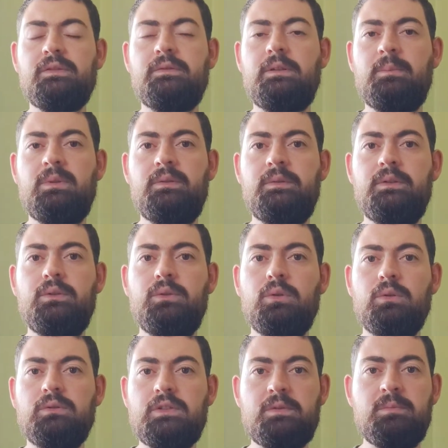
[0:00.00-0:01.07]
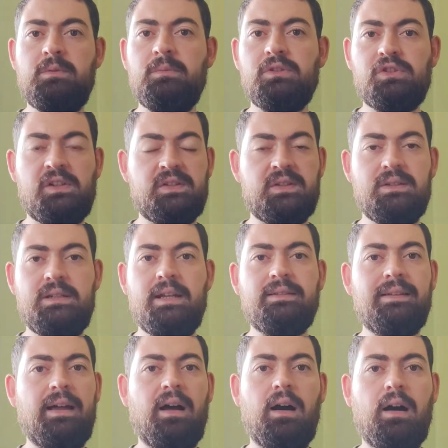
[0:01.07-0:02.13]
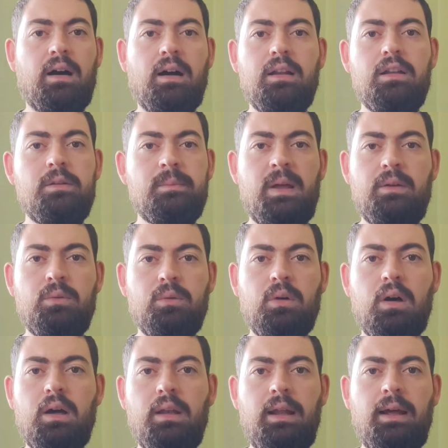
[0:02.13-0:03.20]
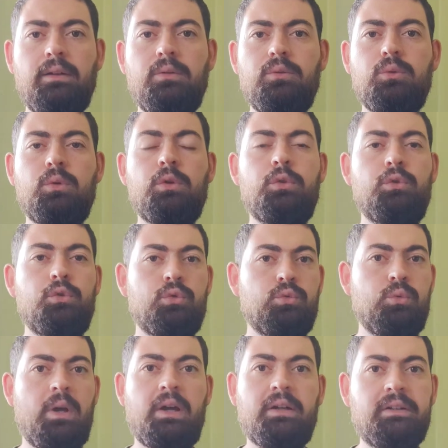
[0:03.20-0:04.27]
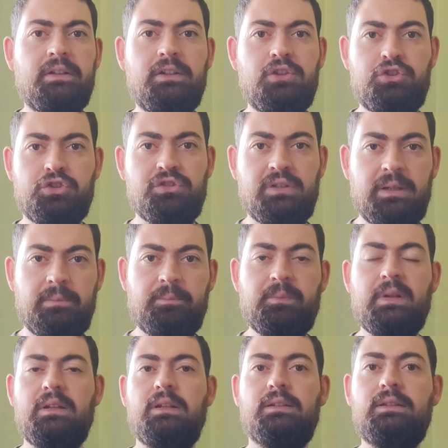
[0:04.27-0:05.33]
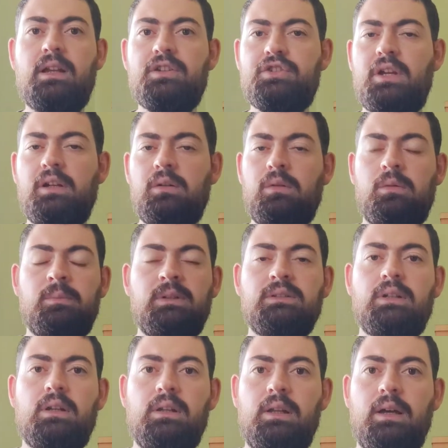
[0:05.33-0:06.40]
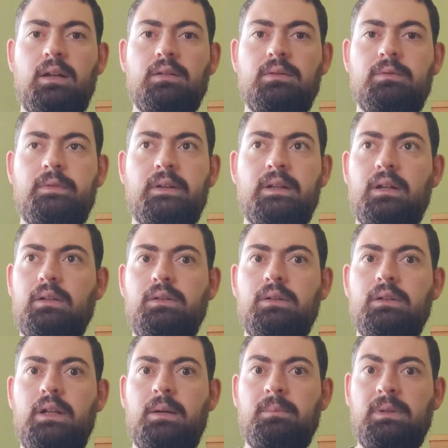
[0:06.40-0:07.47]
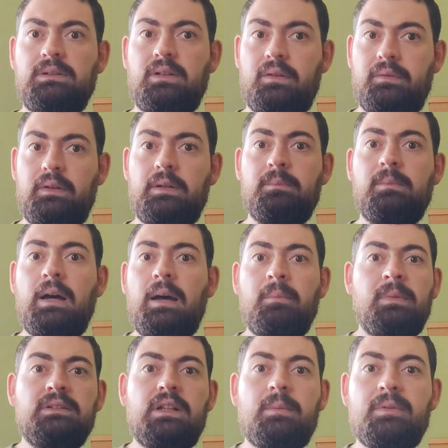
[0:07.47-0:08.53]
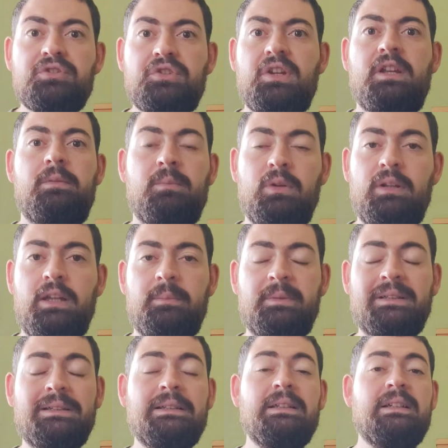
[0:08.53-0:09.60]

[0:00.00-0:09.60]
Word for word: شفنا بالفيديو تصميم الشخصيات اقل ما يقال عنه انه واقعي جدا لدرجه انا عم احضر العرض فكرت حولي عم احضر فيلم ما عم احضر مشاهد من لعبه